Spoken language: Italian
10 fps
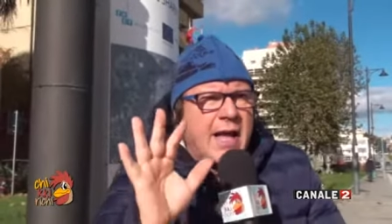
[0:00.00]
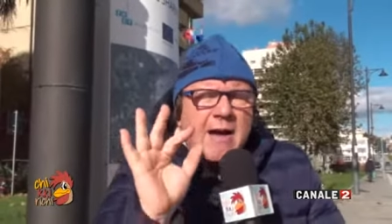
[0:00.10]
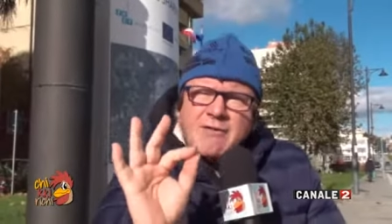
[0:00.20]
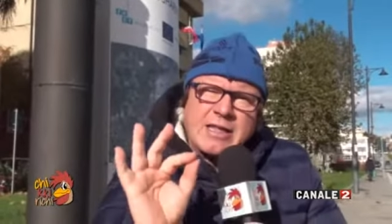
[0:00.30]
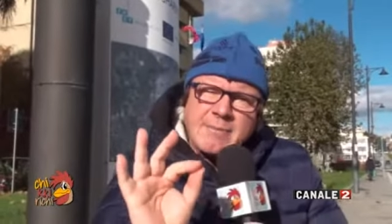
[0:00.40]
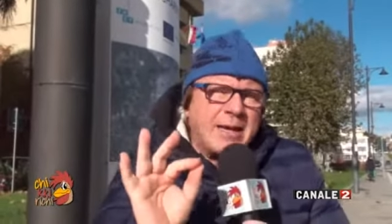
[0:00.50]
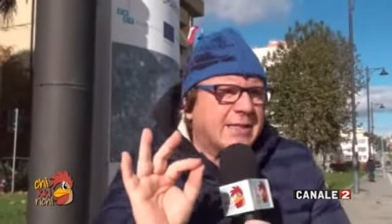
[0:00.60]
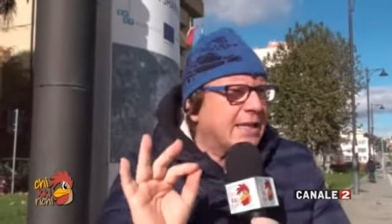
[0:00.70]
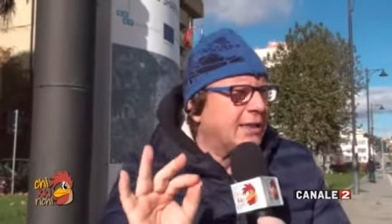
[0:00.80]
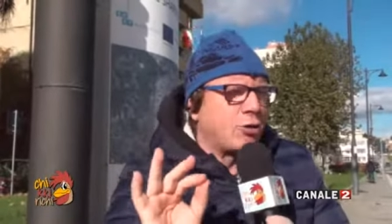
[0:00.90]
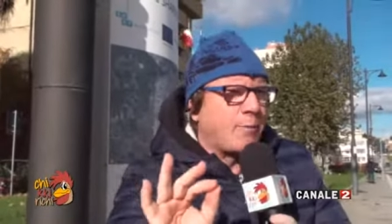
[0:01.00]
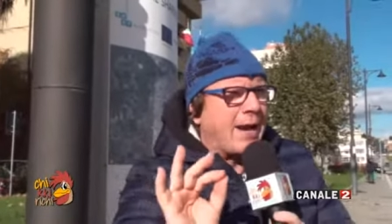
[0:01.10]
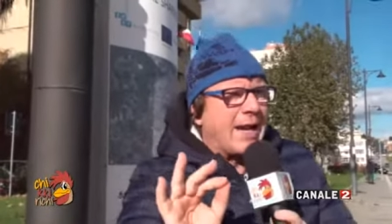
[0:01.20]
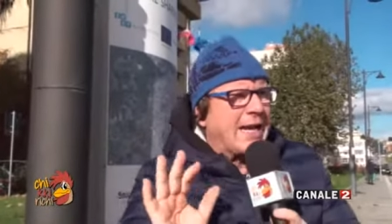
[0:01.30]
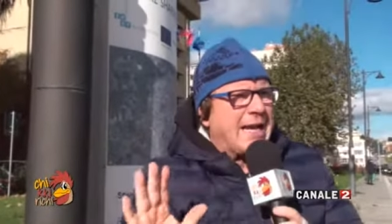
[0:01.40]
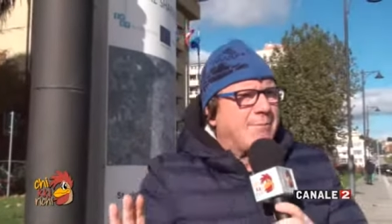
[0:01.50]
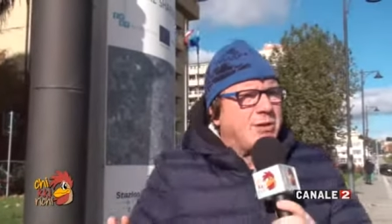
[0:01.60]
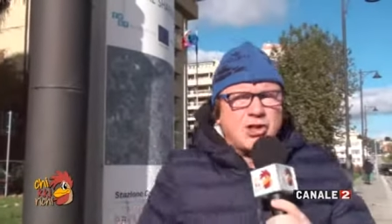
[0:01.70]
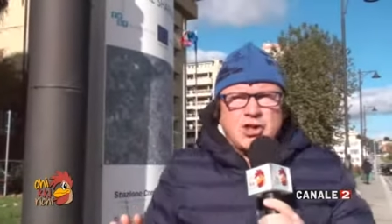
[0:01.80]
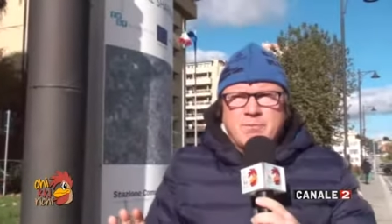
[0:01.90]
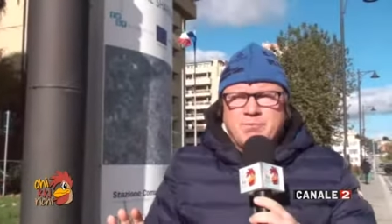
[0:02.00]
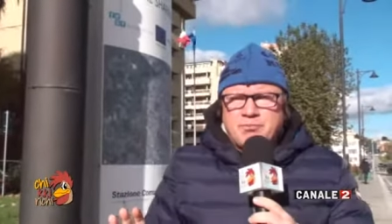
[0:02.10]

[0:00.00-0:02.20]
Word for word: Avete mai sentito parlare, amici,